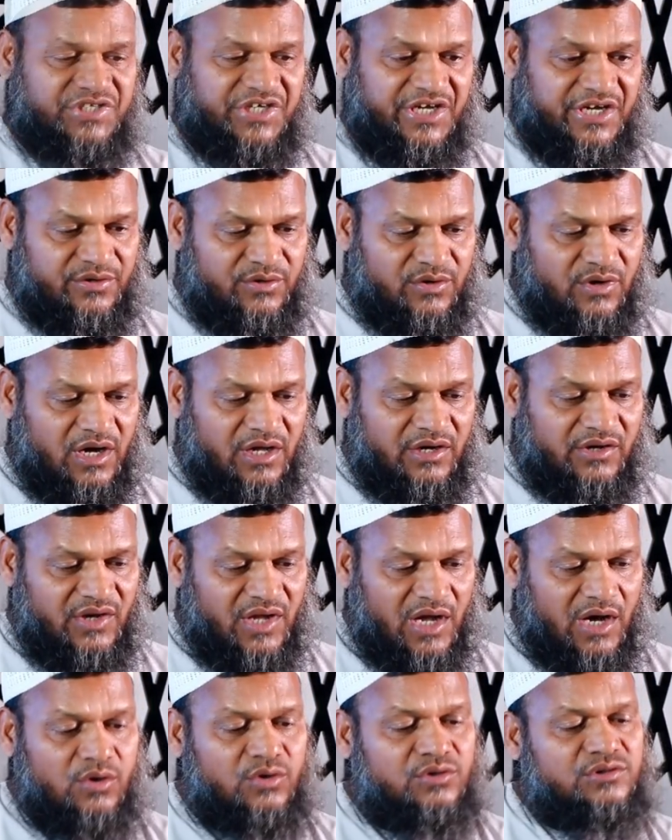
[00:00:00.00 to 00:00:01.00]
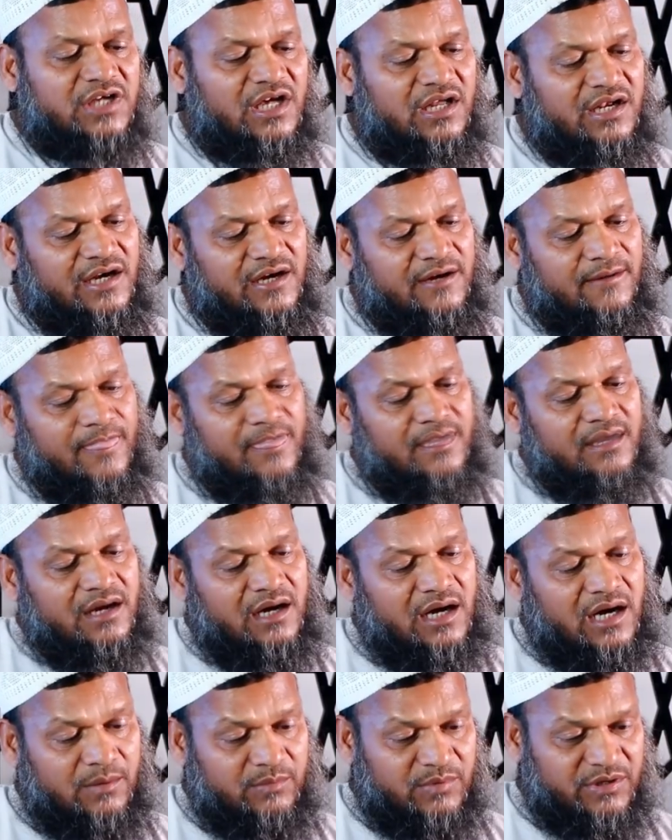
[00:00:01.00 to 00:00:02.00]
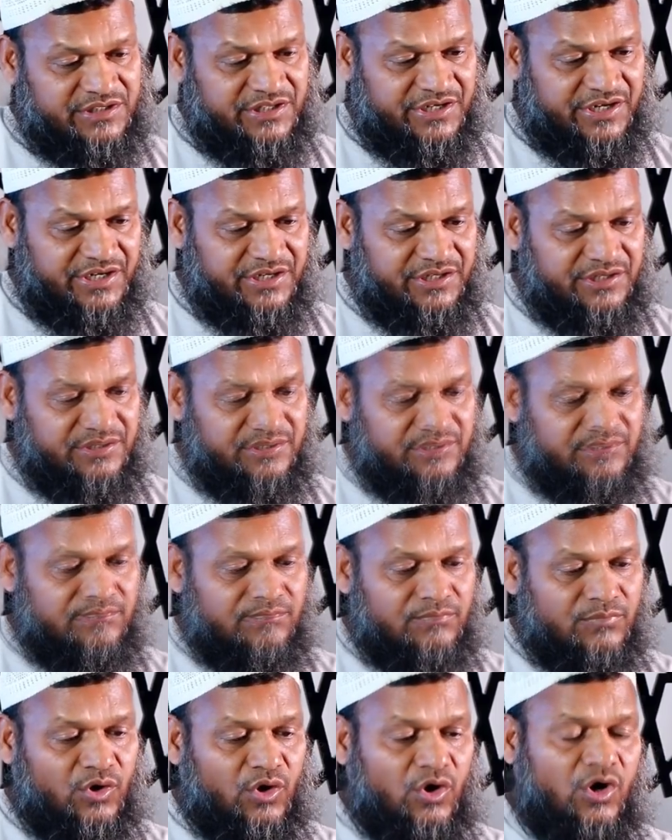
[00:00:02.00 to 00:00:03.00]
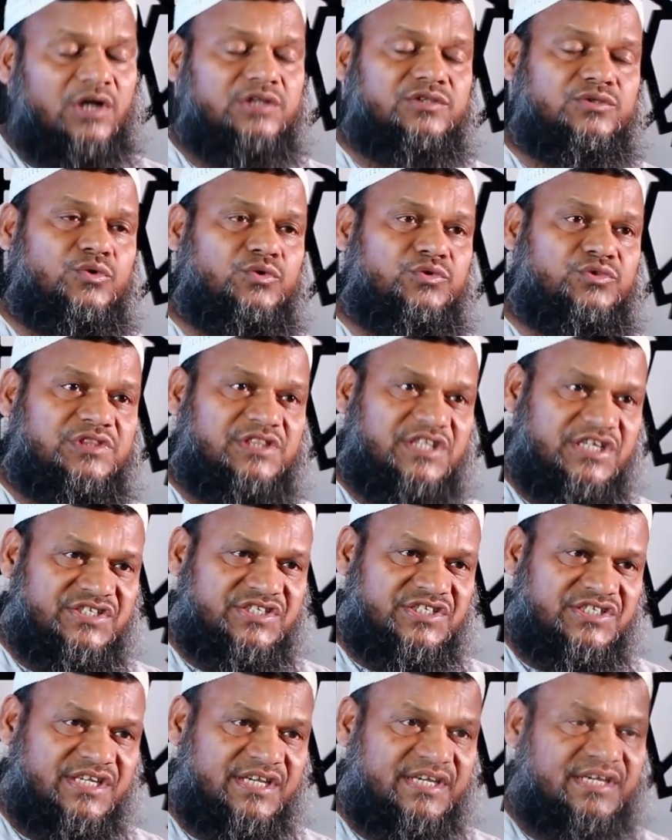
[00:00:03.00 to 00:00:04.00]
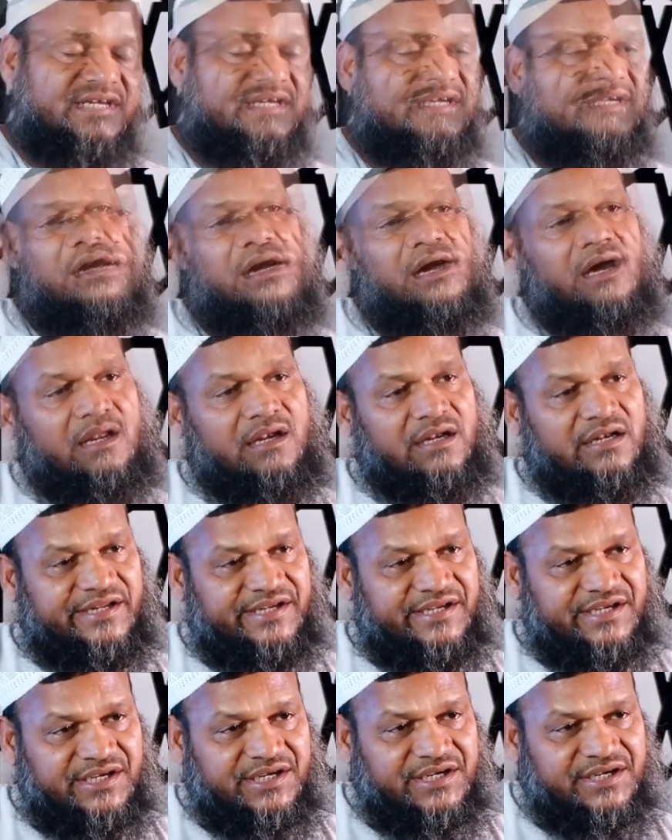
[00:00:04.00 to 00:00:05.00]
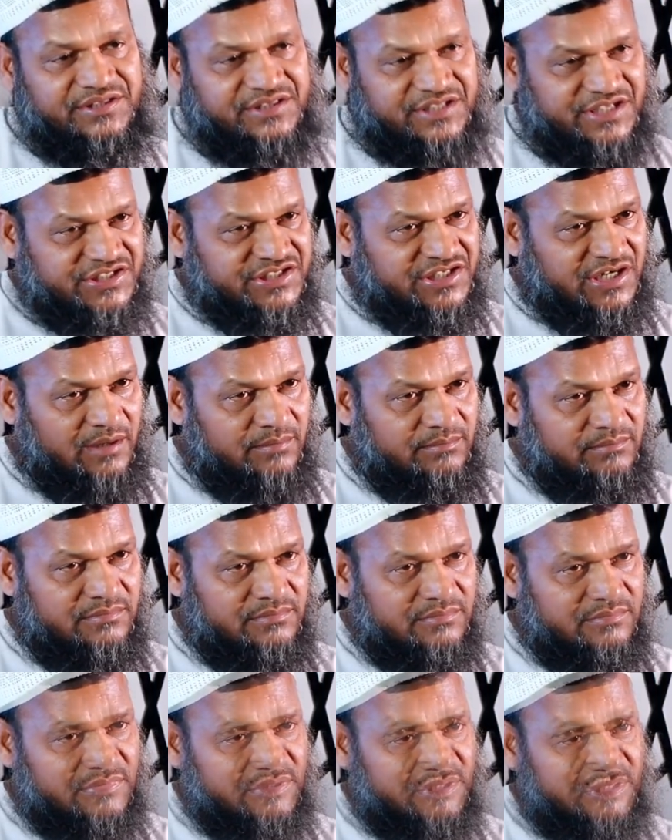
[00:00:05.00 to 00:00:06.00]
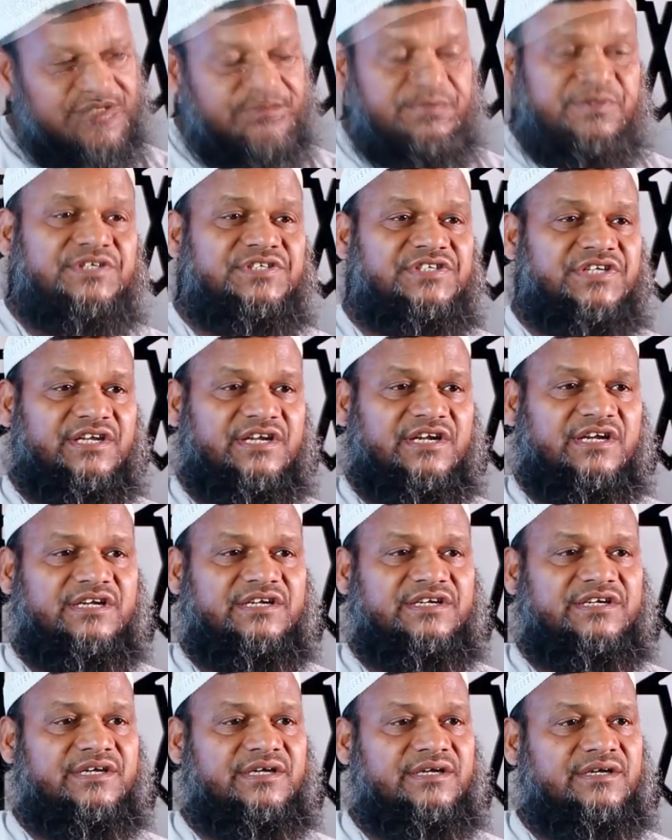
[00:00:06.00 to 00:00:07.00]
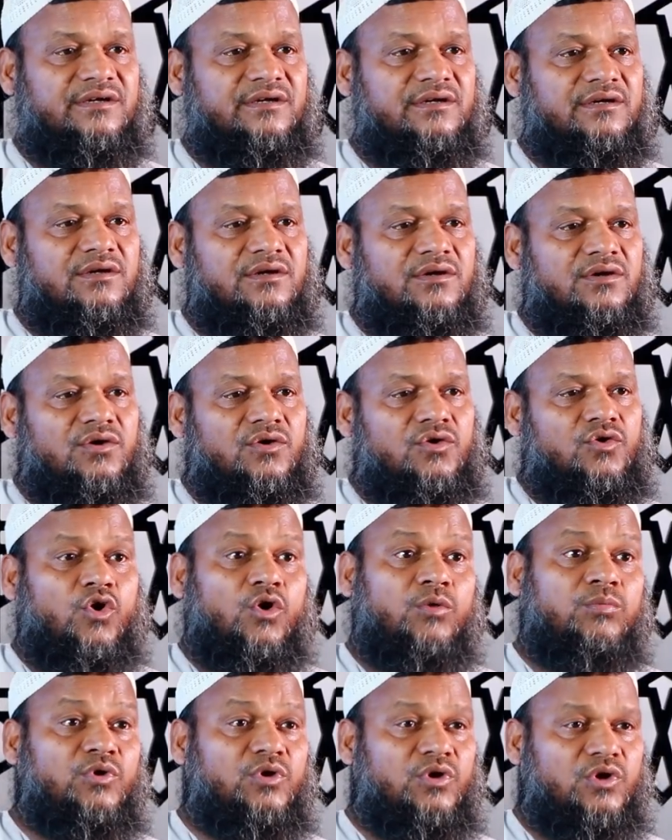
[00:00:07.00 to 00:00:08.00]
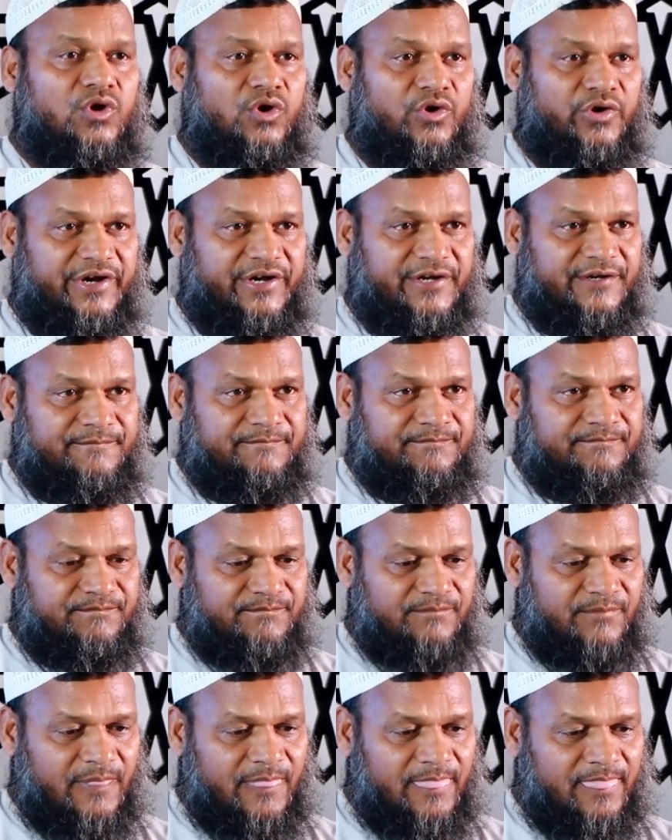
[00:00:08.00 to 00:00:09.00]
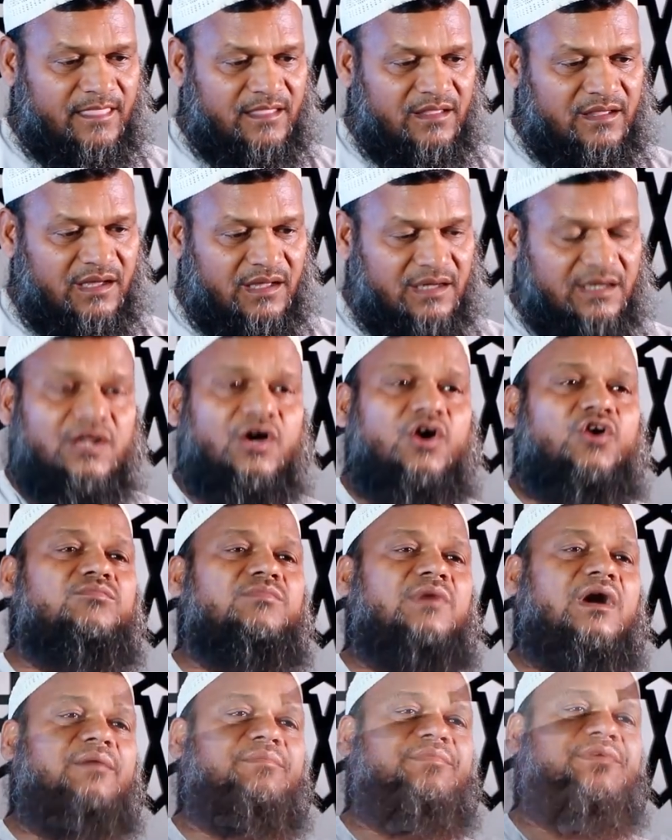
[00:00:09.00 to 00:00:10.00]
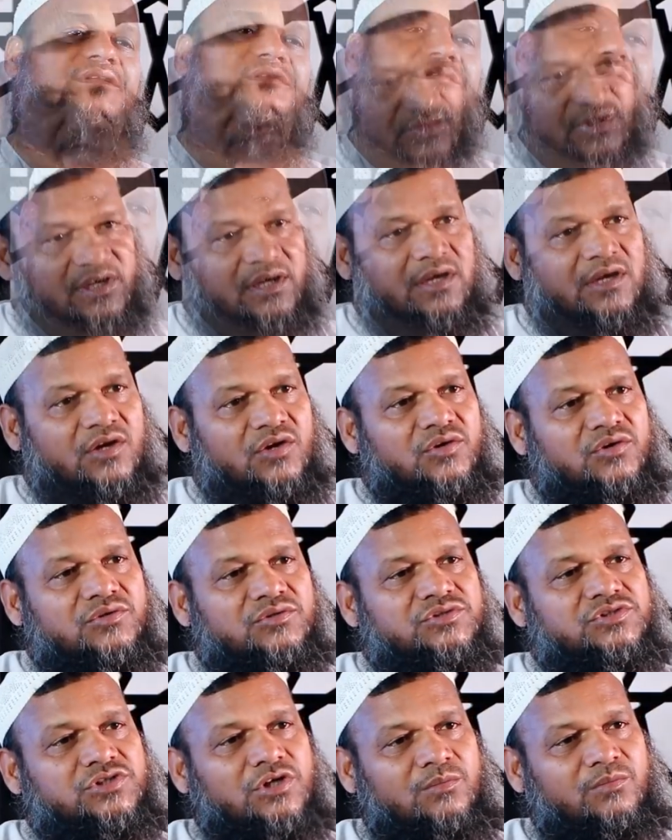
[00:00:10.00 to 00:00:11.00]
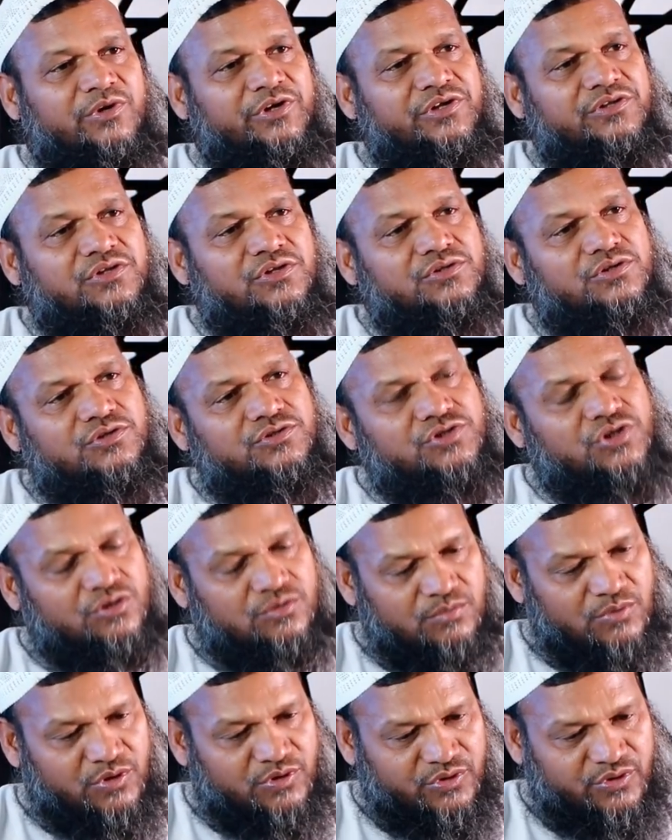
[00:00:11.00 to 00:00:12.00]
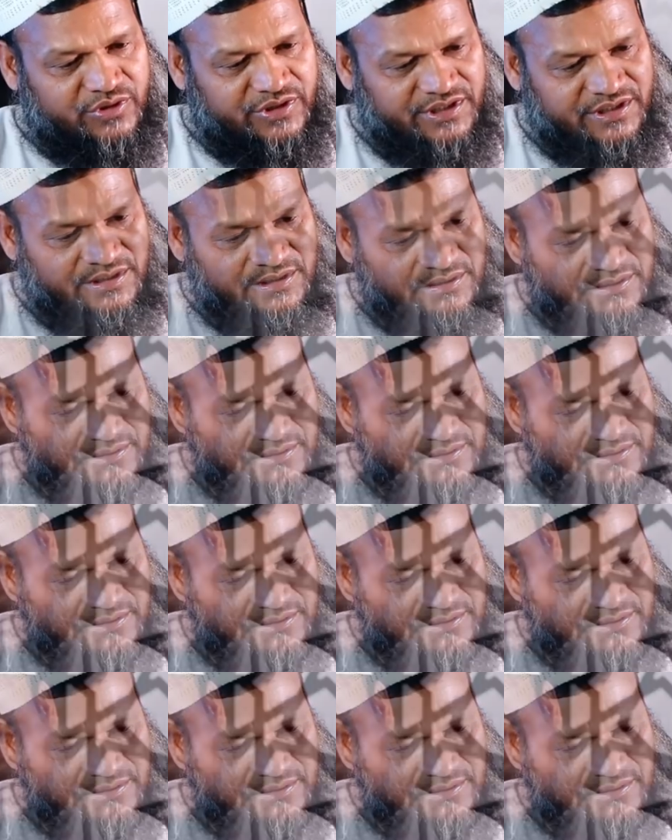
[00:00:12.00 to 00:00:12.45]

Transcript: যেন আল্লাহ তালা আমাদের এই মহৎ উদ্দেশ্যে আল ইতেসাম টিভি চ্যানেলকে কবুল করেন আল্লাহ মাহমেদ সম্মানিত দর্শক মণ্ডলী